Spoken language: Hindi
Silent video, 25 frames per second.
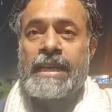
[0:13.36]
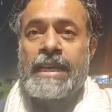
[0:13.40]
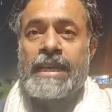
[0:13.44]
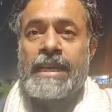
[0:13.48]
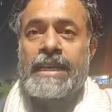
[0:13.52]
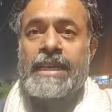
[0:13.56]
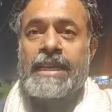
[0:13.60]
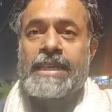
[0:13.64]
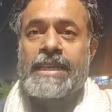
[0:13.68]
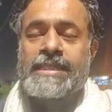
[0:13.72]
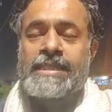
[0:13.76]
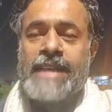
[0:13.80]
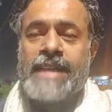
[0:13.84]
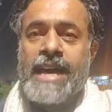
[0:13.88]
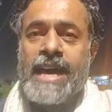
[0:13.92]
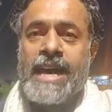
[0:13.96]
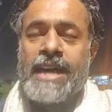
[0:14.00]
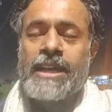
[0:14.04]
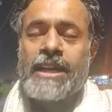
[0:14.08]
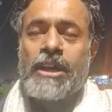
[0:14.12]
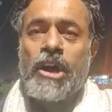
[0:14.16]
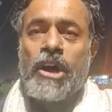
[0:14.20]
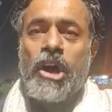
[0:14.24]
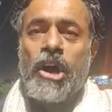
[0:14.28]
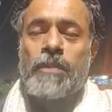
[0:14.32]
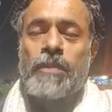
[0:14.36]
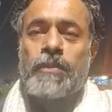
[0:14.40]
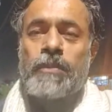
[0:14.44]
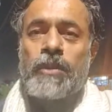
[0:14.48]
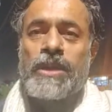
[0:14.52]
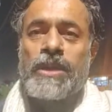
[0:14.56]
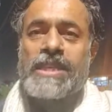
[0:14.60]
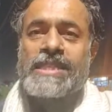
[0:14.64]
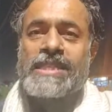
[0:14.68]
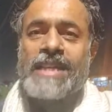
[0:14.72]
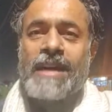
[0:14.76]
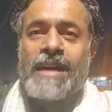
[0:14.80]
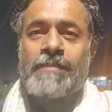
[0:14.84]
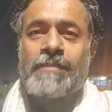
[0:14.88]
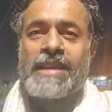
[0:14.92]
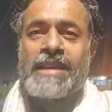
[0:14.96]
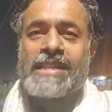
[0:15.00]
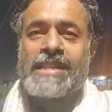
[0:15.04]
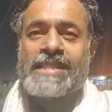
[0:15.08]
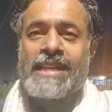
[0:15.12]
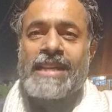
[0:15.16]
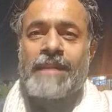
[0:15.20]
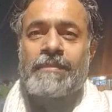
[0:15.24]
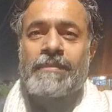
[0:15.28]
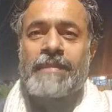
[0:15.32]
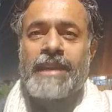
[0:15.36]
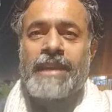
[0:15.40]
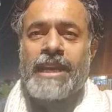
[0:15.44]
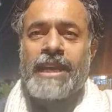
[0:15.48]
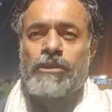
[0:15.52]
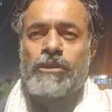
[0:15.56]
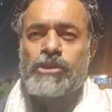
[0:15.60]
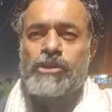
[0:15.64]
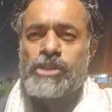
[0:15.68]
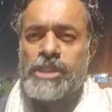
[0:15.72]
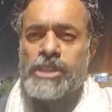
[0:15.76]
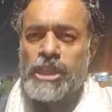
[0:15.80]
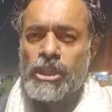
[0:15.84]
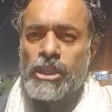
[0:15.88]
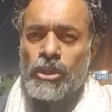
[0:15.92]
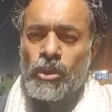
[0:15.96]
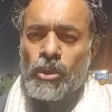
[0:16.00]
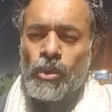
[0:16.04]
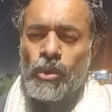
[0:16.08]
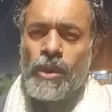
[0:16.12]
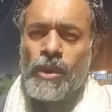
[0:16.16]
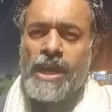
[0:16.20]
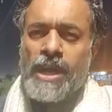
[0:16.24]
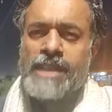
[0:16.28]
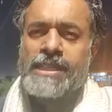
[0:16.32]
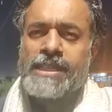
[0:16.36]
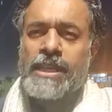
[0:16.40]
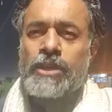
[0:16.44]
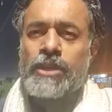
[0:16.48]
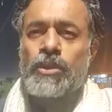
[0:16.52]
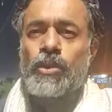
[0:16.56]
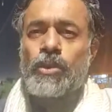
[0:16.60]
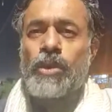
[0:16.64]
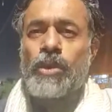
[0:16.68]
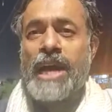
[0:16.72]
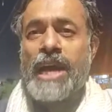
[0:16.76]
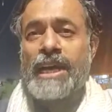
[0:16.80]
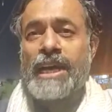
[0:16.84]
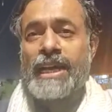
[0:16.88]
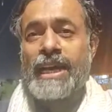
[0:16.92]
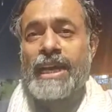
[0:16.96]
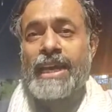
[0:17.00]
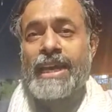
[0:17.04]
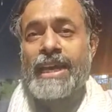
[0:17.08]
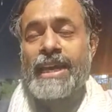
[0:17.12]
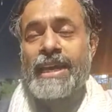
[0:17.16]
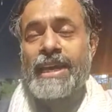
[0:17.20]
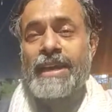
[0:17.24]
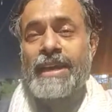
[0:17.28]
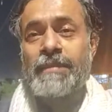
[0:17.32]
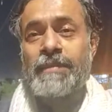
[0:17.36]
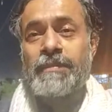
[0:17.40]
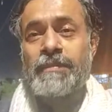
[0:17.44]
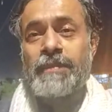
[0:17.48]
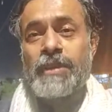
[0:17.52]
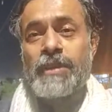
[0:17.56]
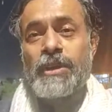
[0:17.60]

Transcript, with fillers: किसान और पुलिस आमने सामने है उससे थोड़ा सा दूर आ गए हैं हम